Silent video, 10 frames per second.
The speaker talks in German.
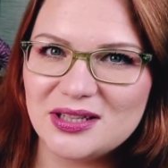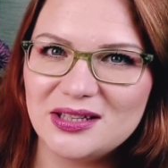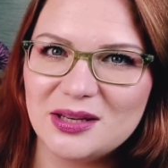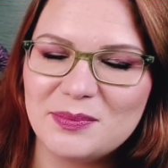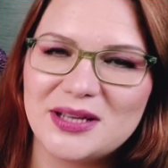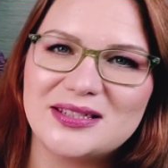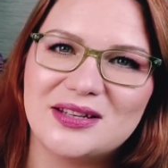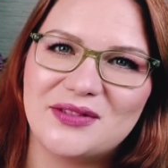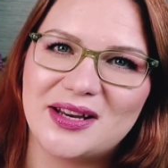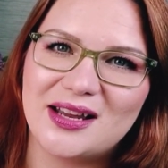den ich bei
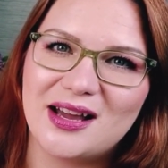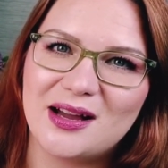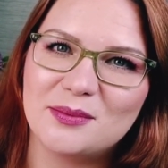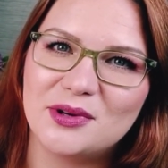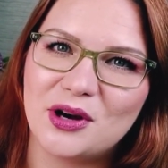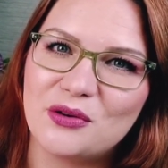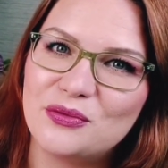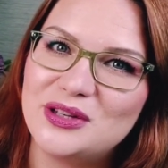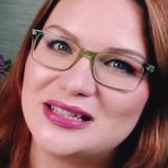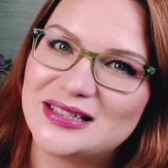Stevana habe, auch
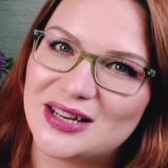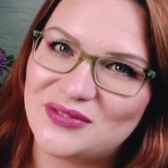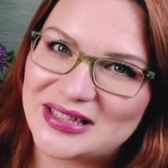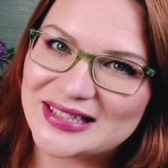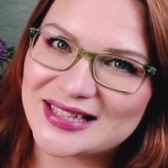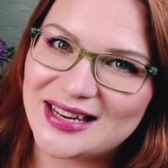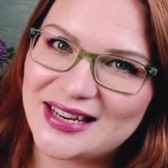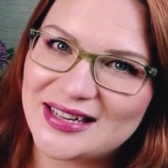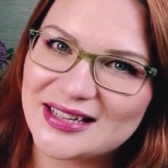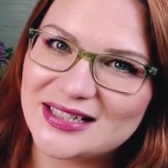für diesen
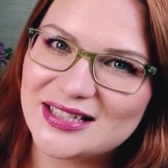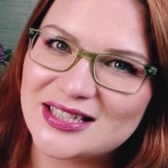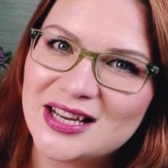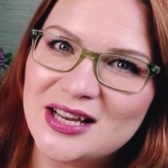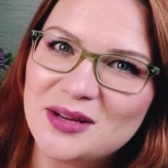Adventskalender gilt.